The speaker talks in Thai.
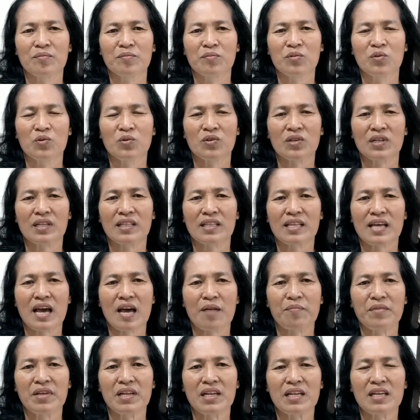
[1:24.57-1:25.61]
ผู้ติดตาม
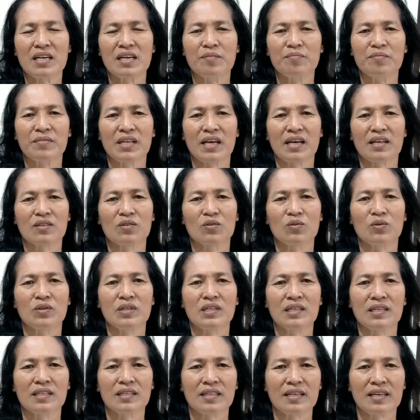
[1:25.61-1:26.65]
ไม่เริ่มจากศูนย์จ
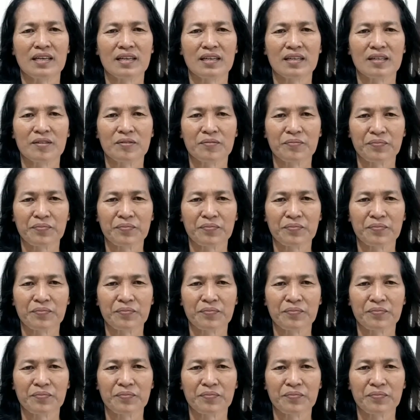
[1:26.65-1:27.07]
ริง ๆ